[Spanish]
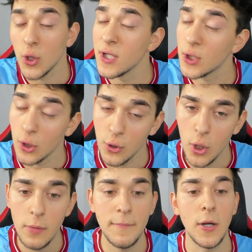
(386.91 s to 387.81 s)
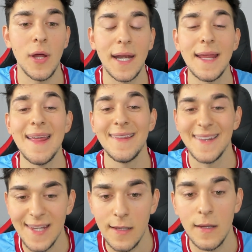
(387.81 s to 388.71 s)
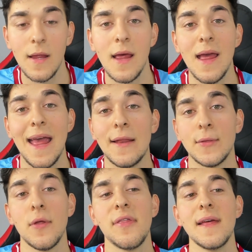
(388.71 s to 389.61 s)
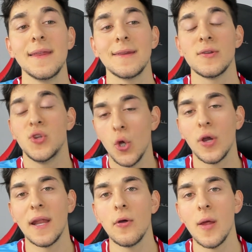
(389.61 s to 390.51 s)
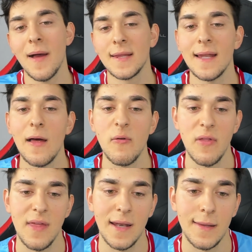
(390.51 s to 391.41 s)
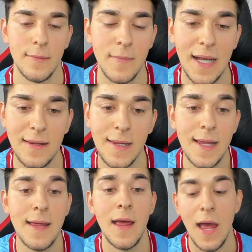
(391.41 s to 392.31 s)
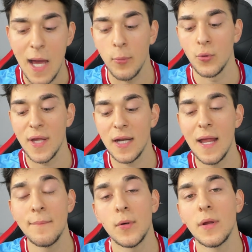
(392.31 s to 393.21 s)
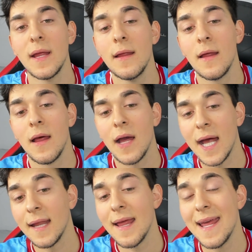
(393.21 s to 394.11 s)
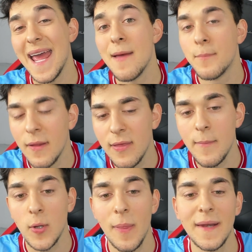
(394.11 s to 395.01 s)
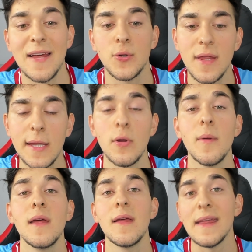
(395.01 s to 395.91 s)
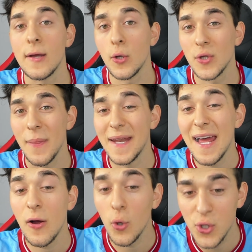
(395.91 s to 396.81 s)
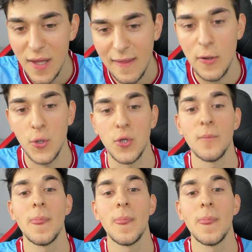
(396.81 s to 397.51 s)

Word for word: Tony Kroos no, pero Harry Kane sí. Entonces, yo creo que van a ser las oficiales, ¿vale? Así que apuntarlas porque Harry Kane en principio tendría 89 y Cross tendría 88.